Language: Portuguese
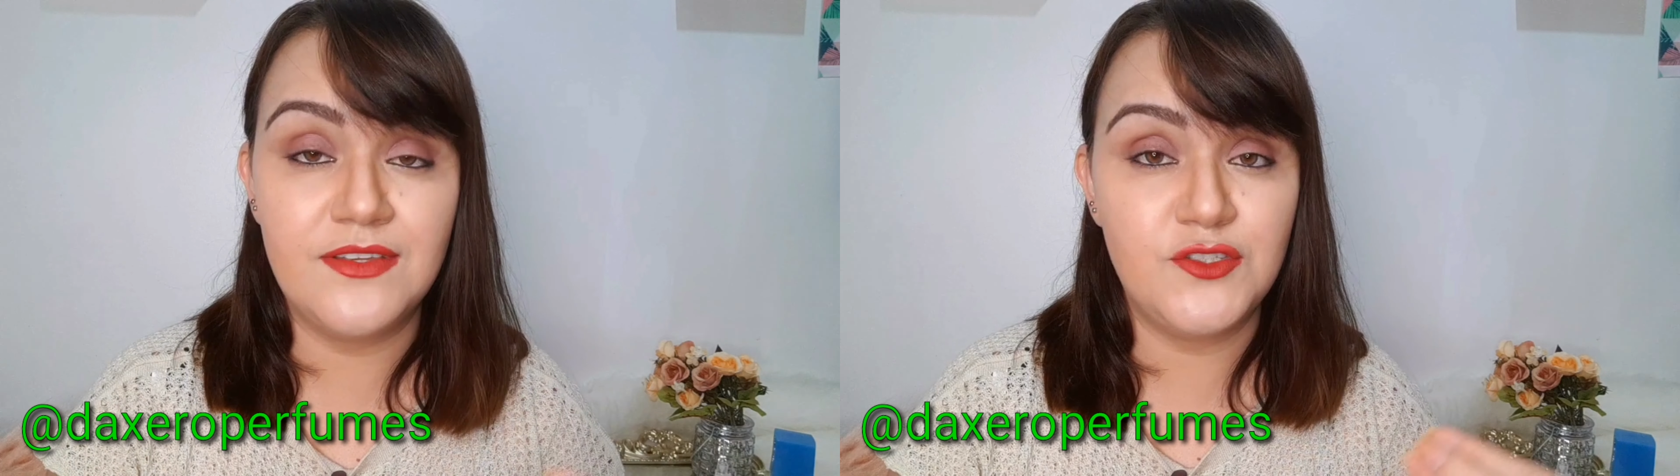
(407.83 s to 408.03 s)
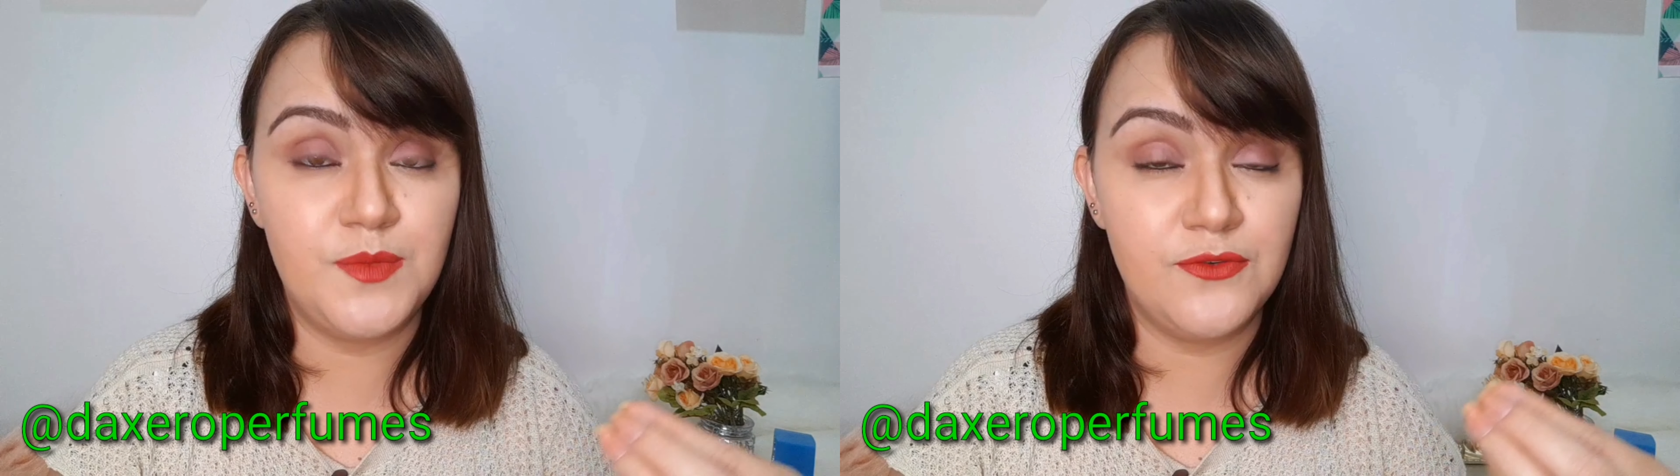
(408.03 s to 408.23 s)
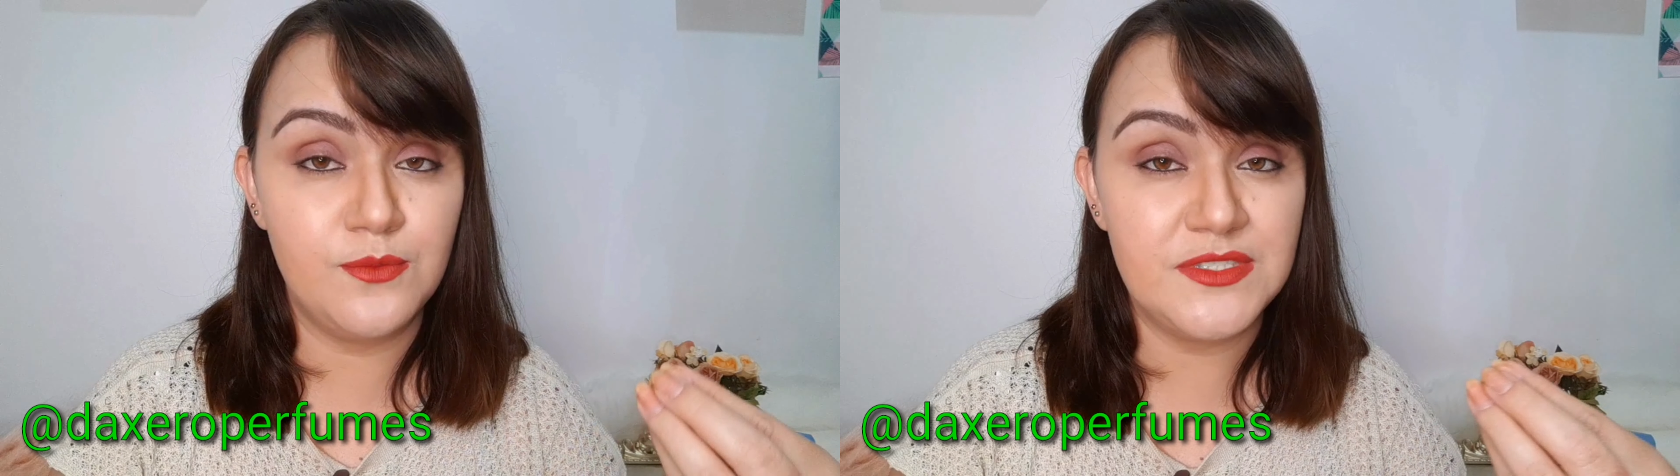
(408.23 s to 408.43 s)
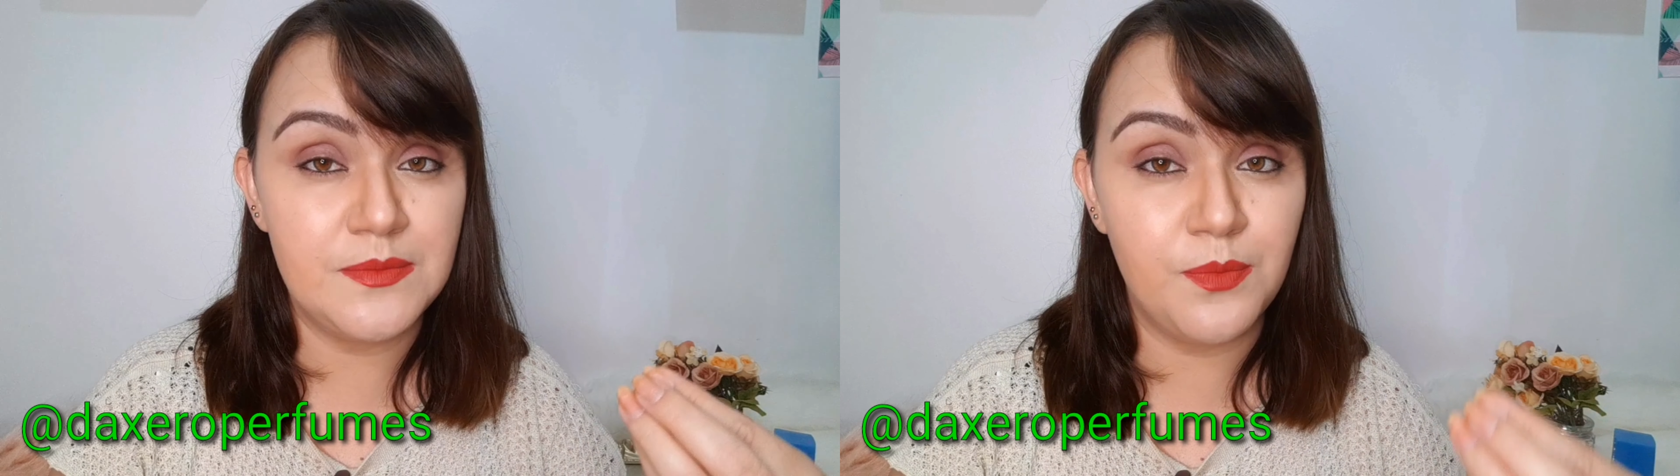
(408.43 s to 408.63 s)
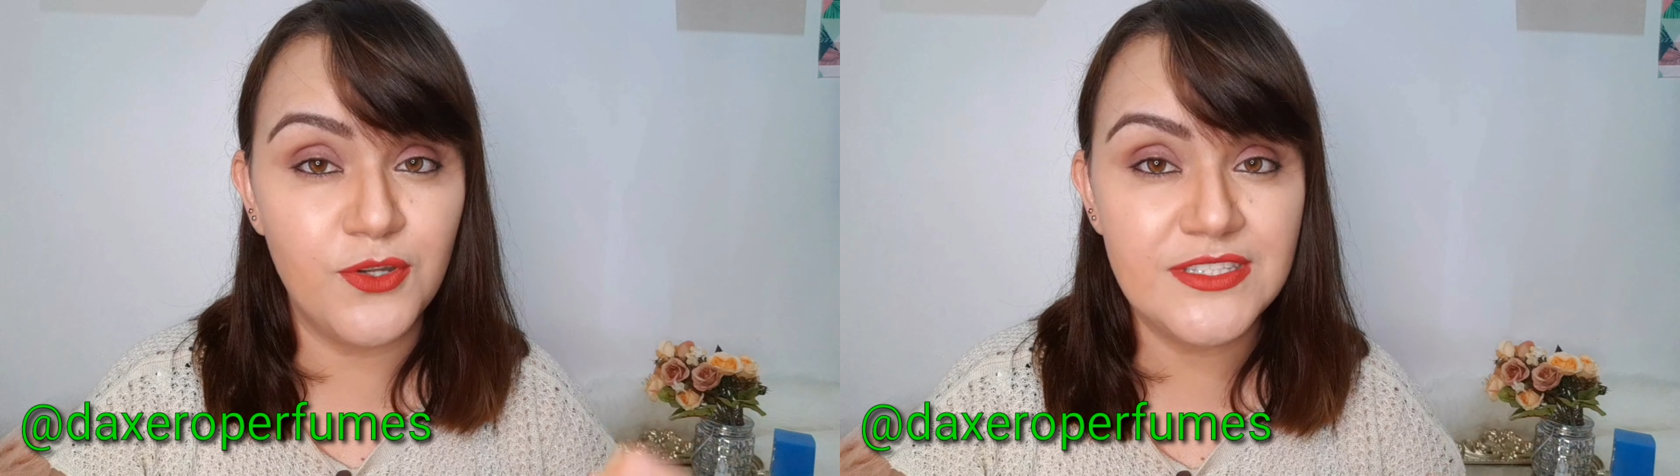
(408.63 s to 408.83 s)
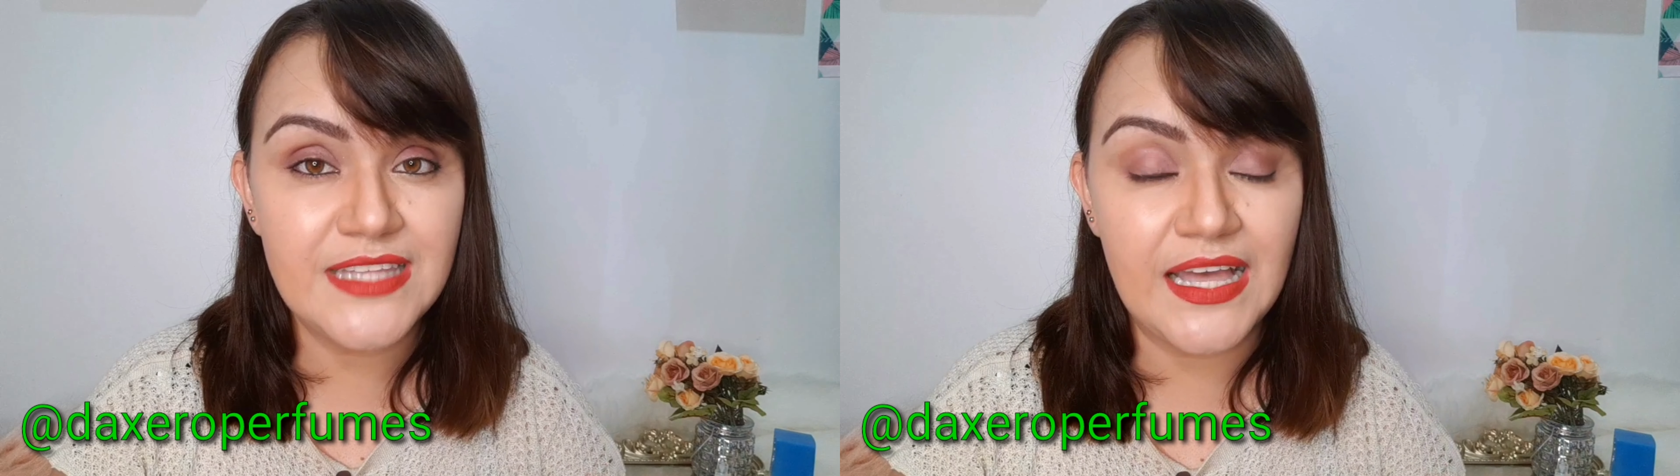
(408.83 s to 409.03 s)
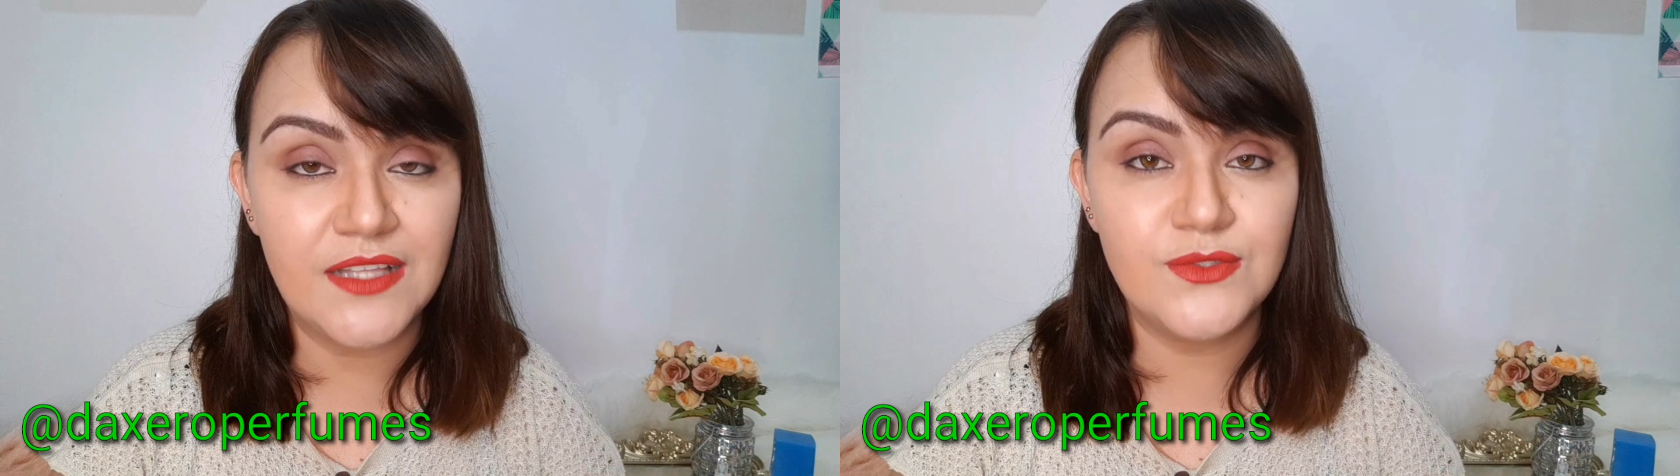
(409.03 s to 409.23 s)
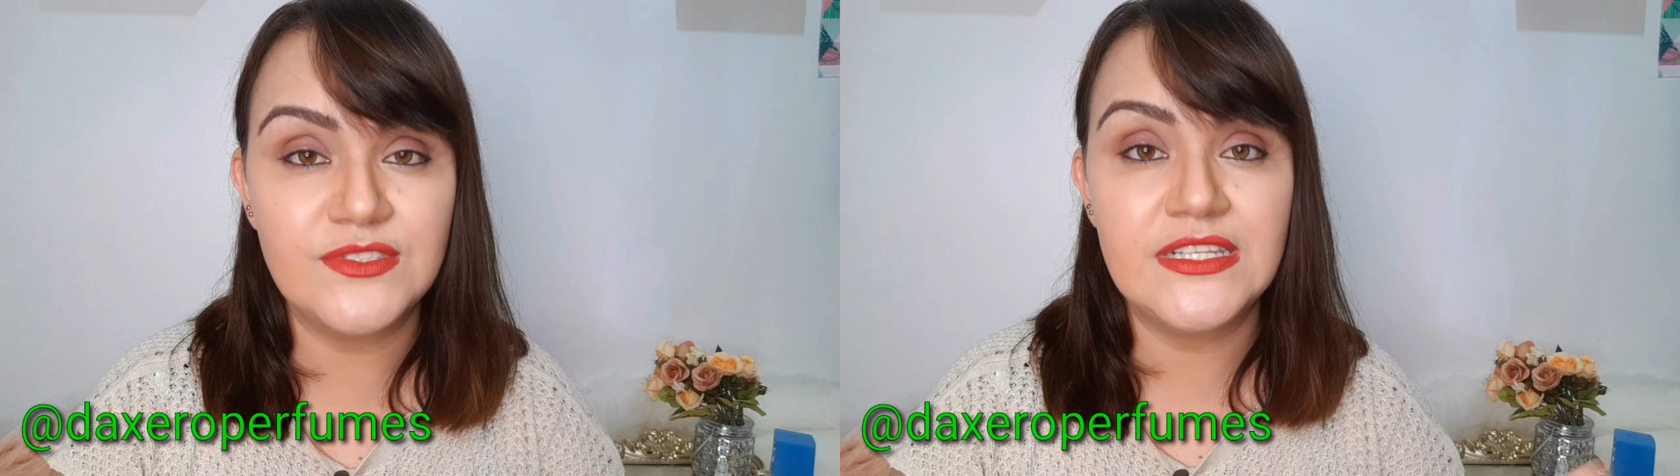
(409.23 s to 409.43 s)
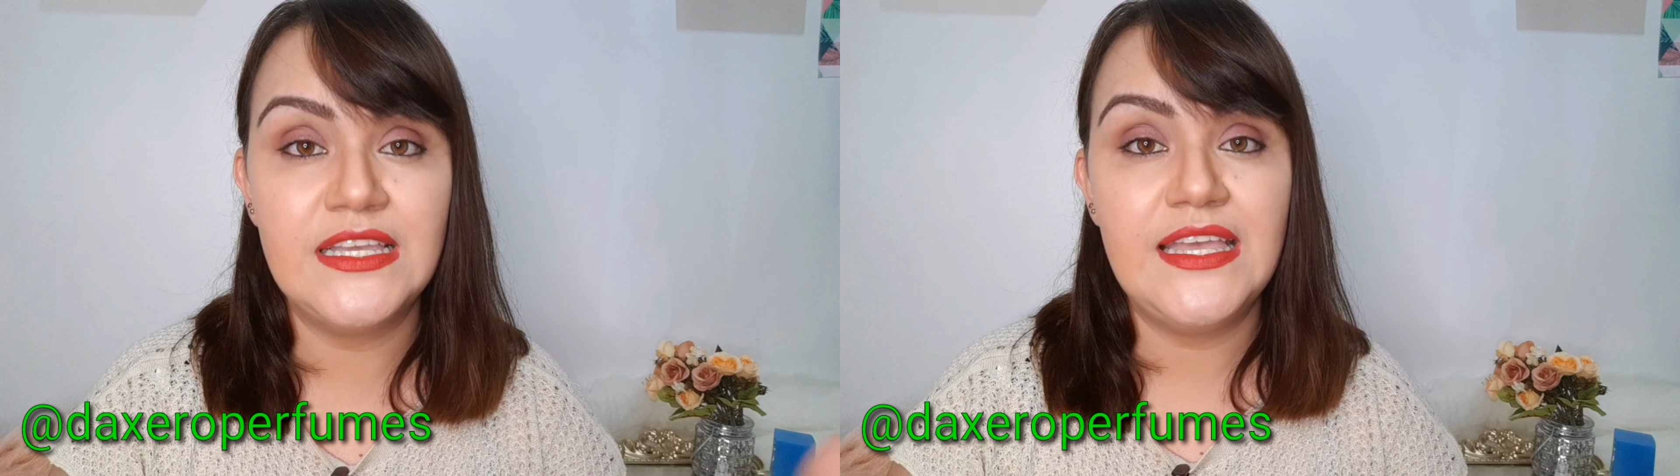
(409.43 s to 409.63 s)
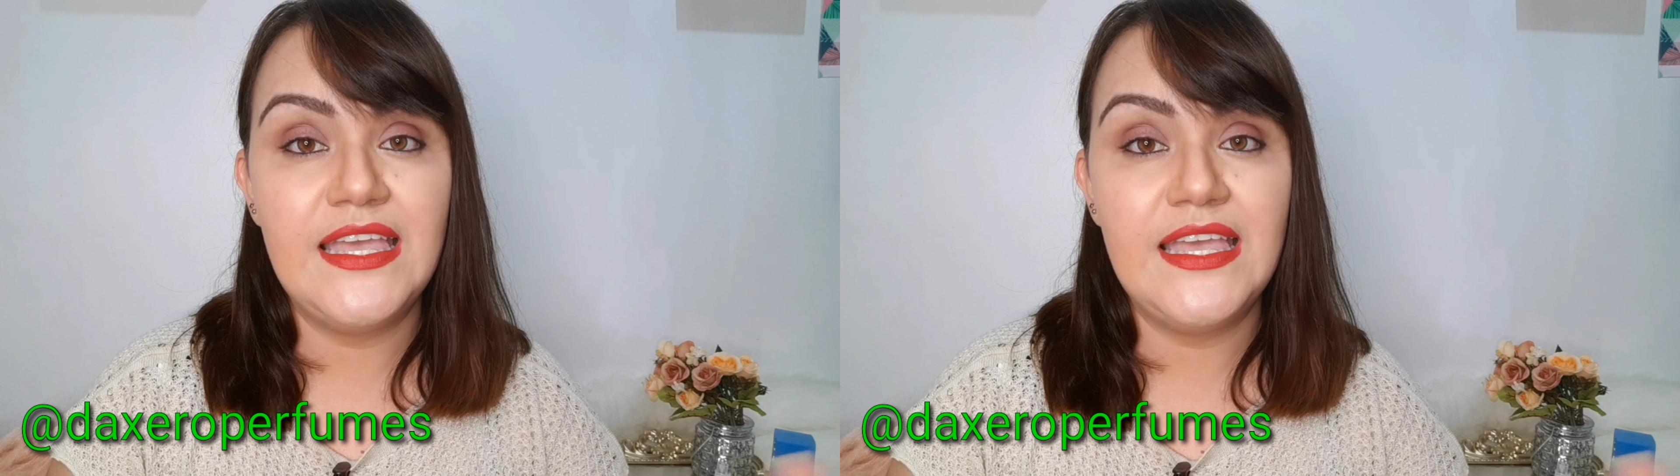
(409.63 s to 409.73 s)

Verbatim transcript: ele vende perfumes importados,